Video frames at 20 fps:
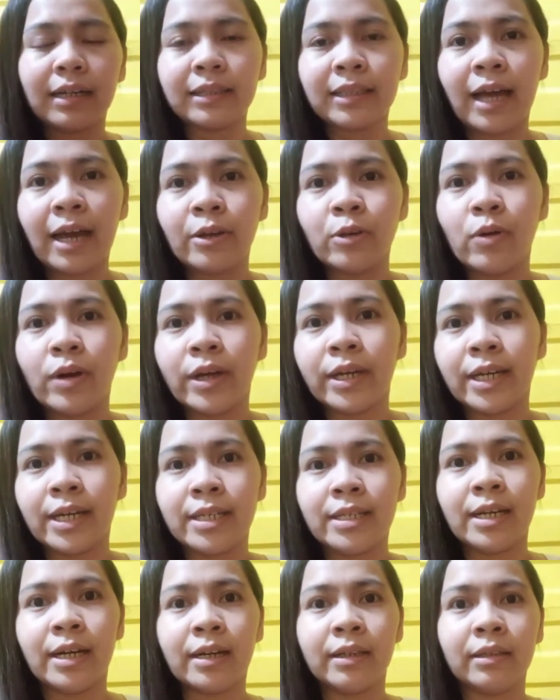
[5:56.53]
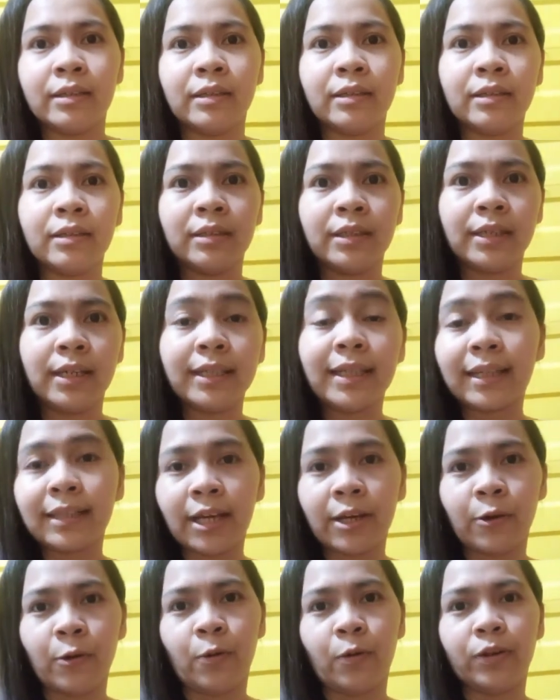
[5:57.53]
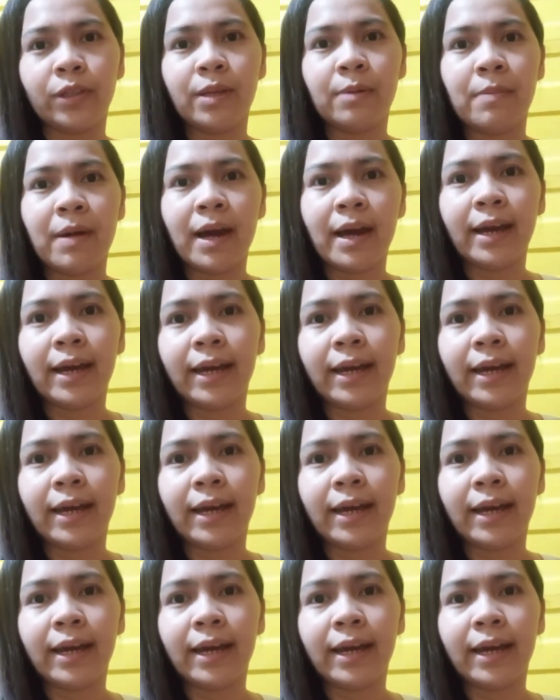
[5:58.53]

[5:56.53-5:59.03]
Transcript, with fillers: tayo ay kanyang itatayo, 'di ba?